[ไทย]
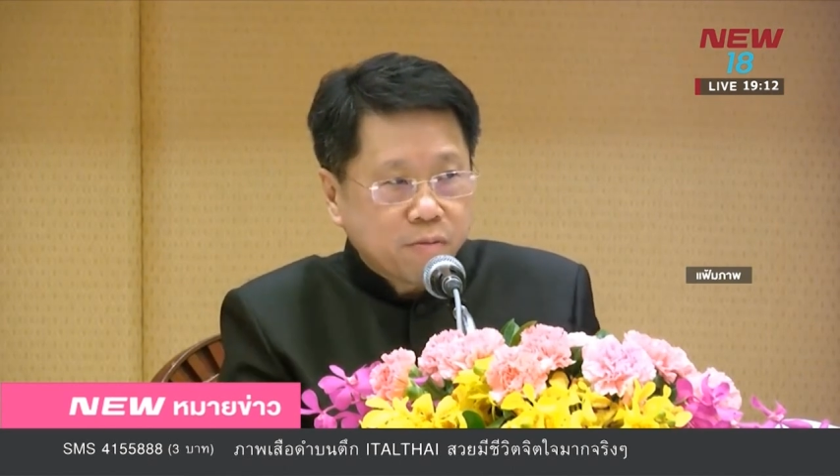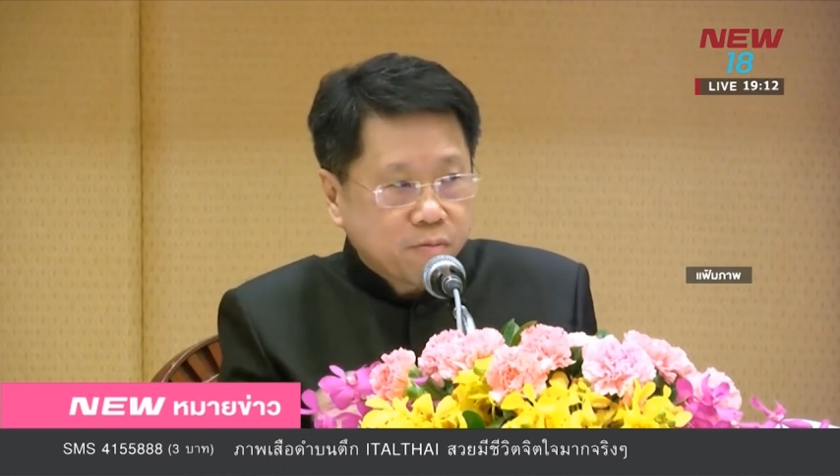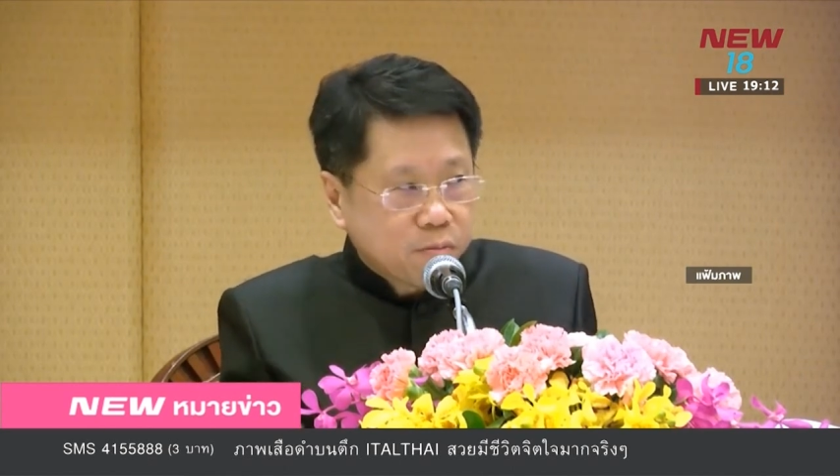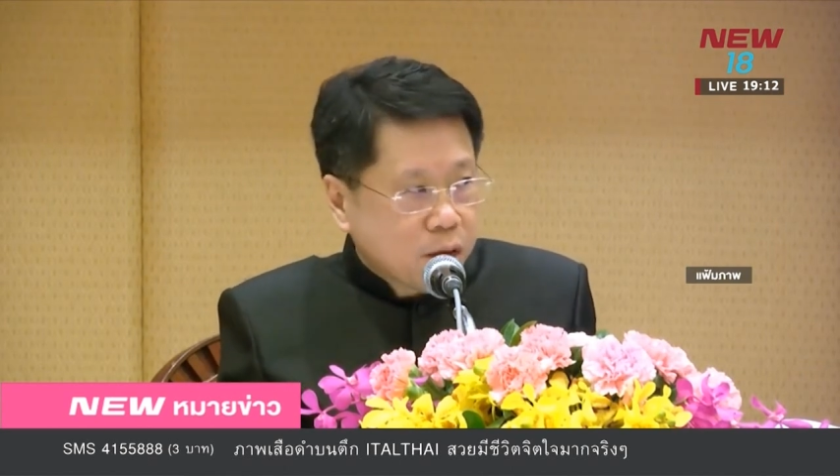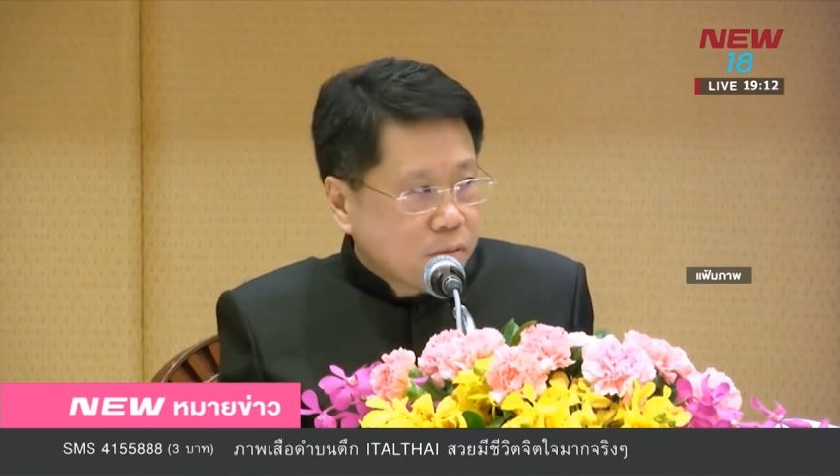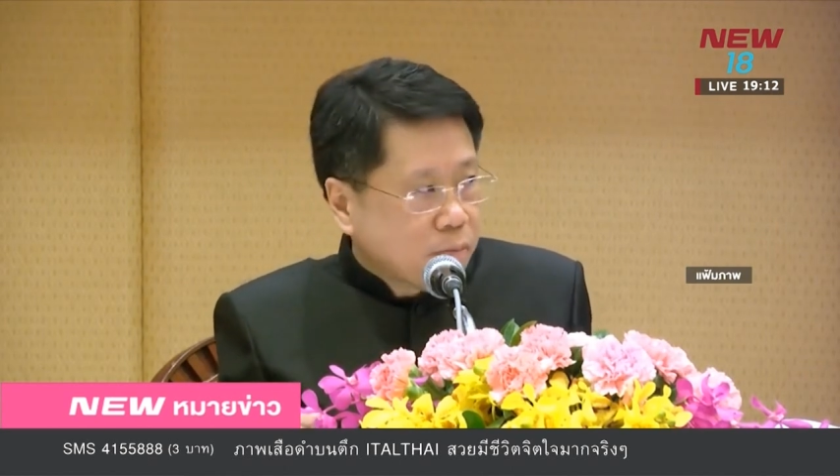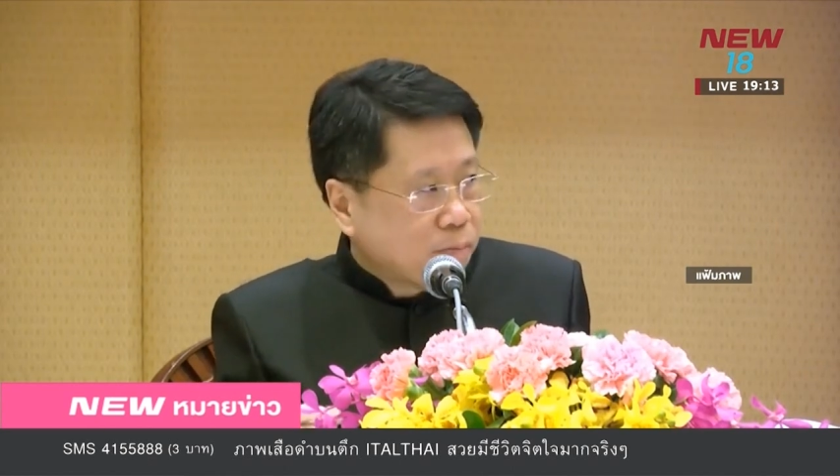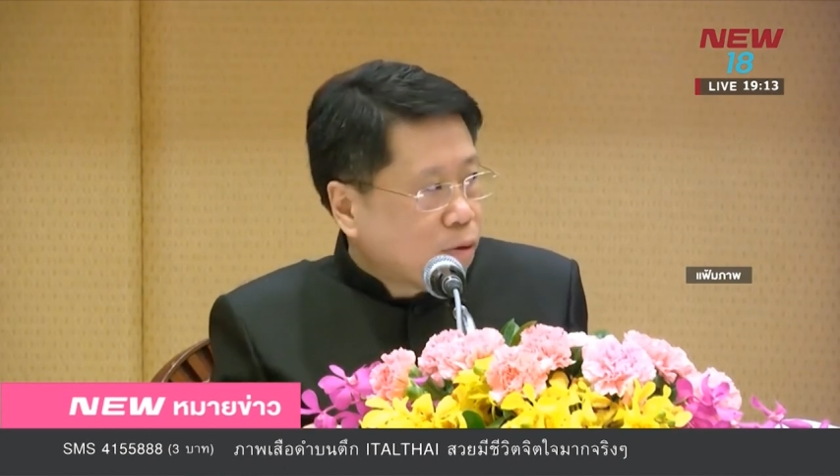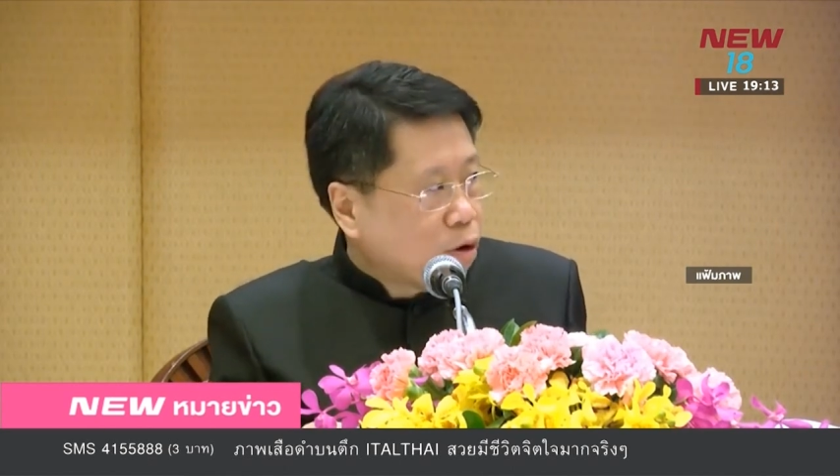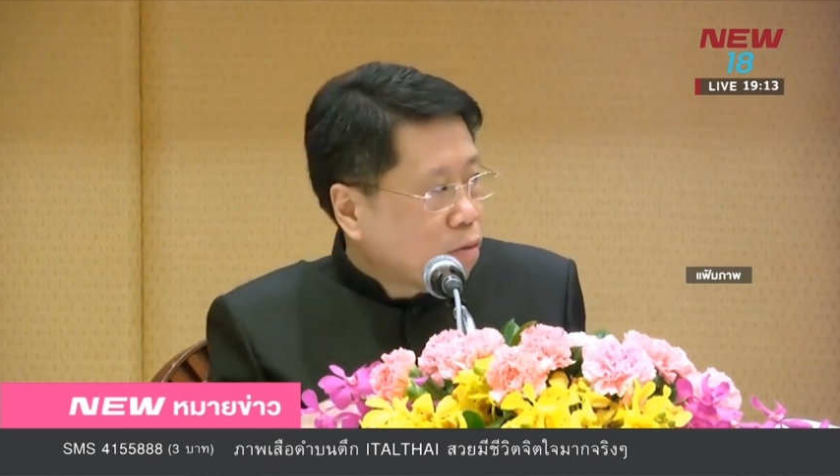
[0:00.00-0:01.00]
แล้วมอบหมาย
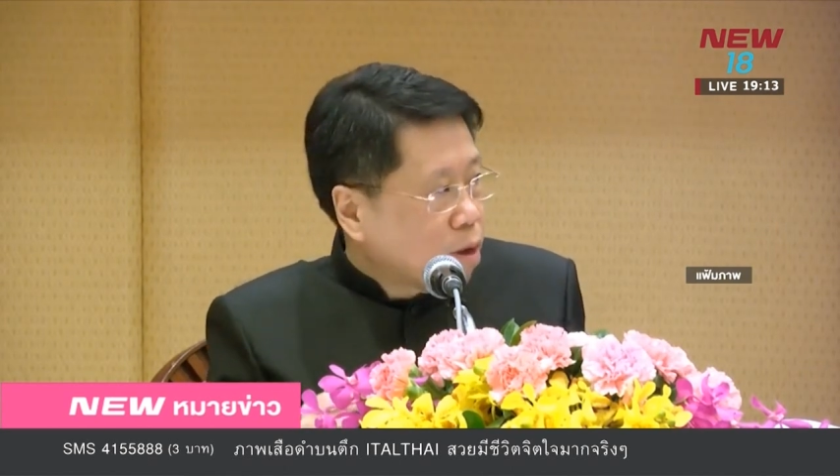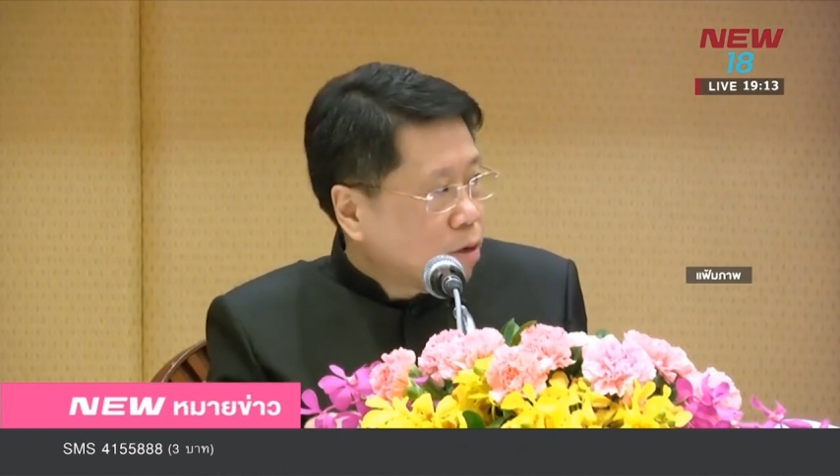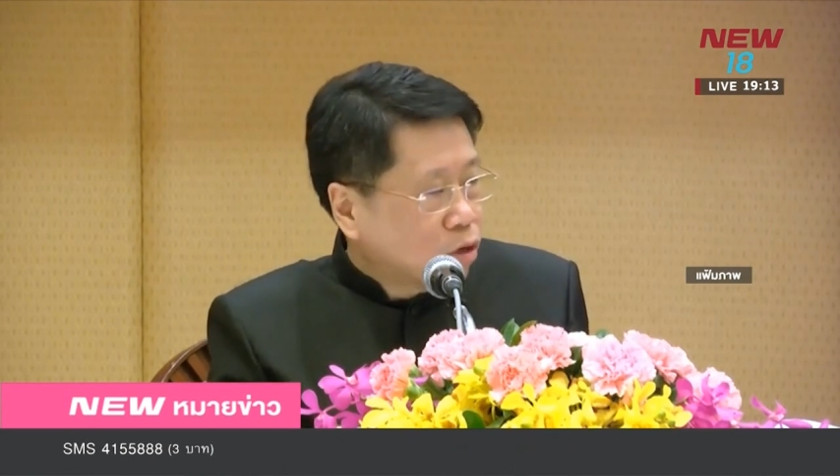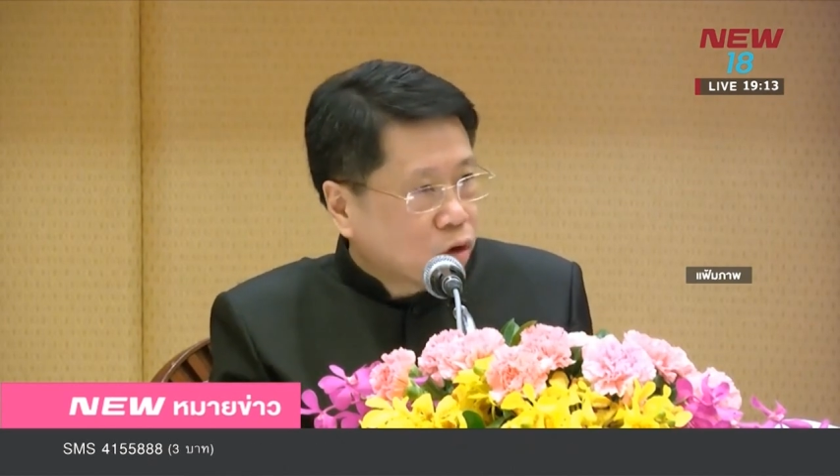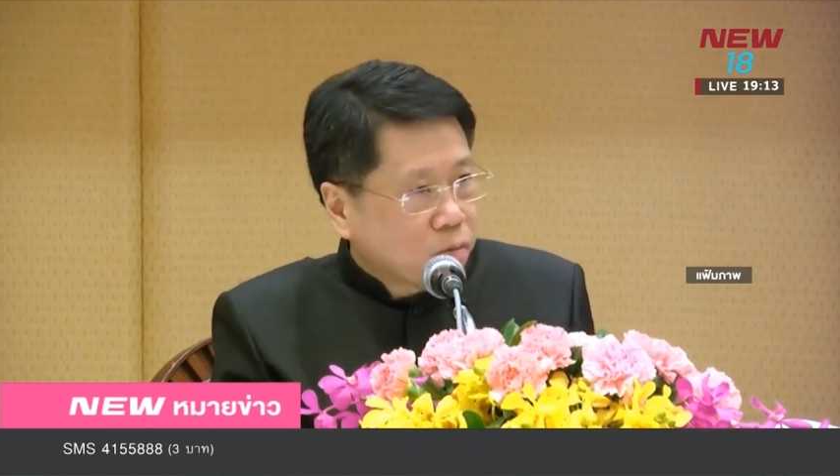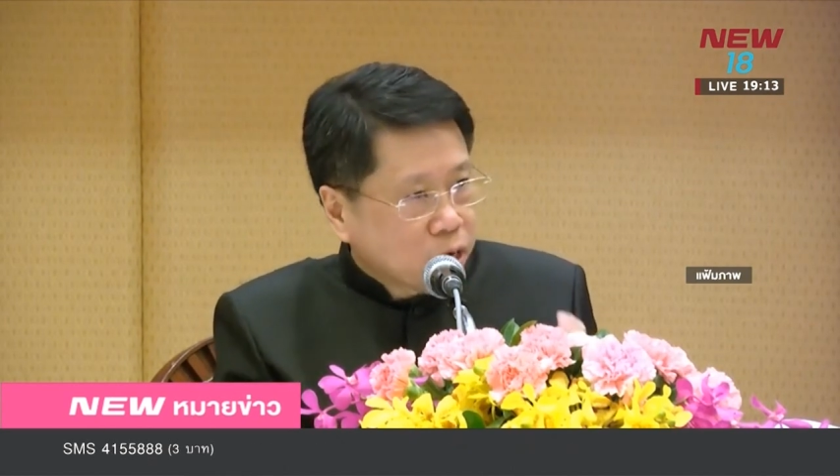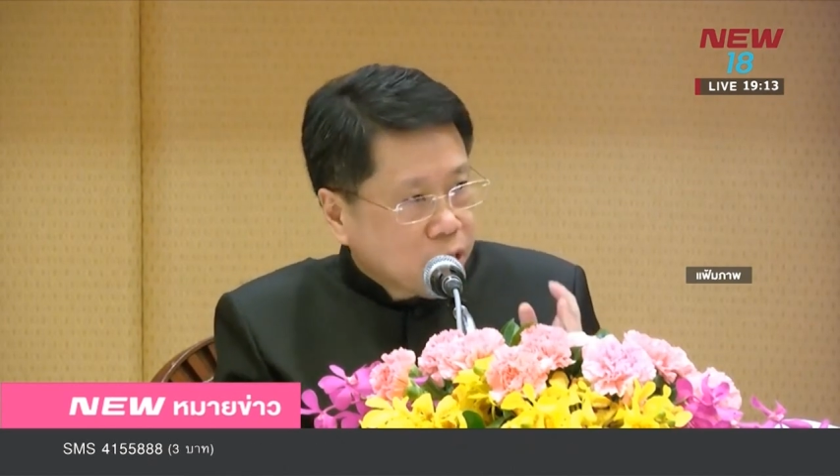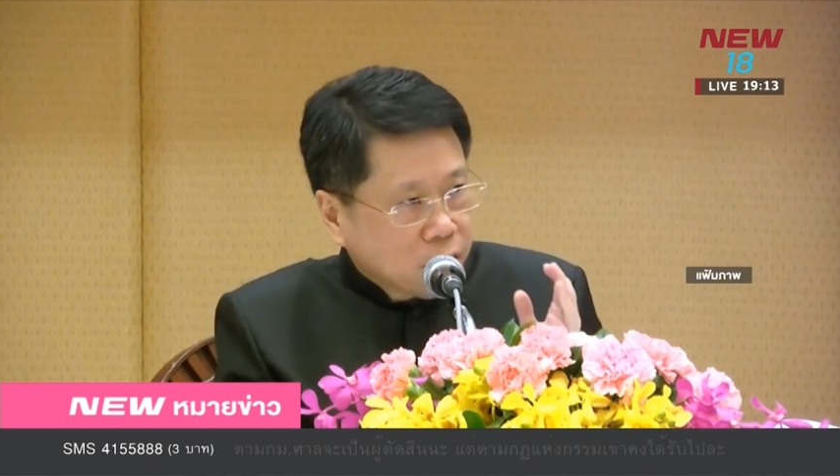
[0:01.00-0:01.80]
ให้สำนักงานปลัดกระทรวง